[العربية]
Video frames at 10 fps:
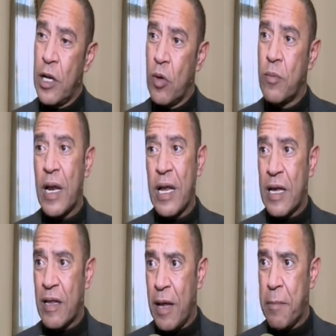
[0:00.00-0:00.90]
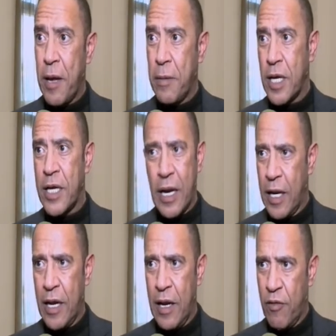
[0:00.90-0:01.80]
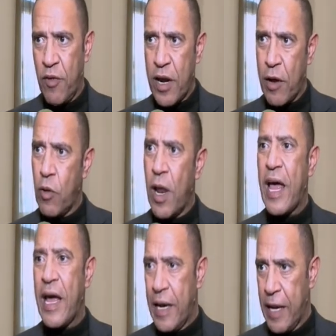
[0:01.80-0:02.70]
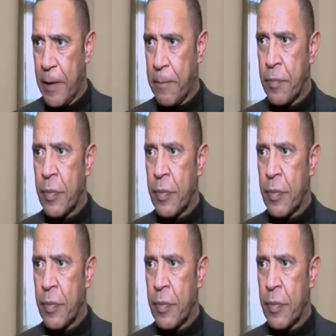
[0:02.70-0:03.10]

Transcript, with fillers: اليوم ده للكتابه يعني الفكره كلها خياليه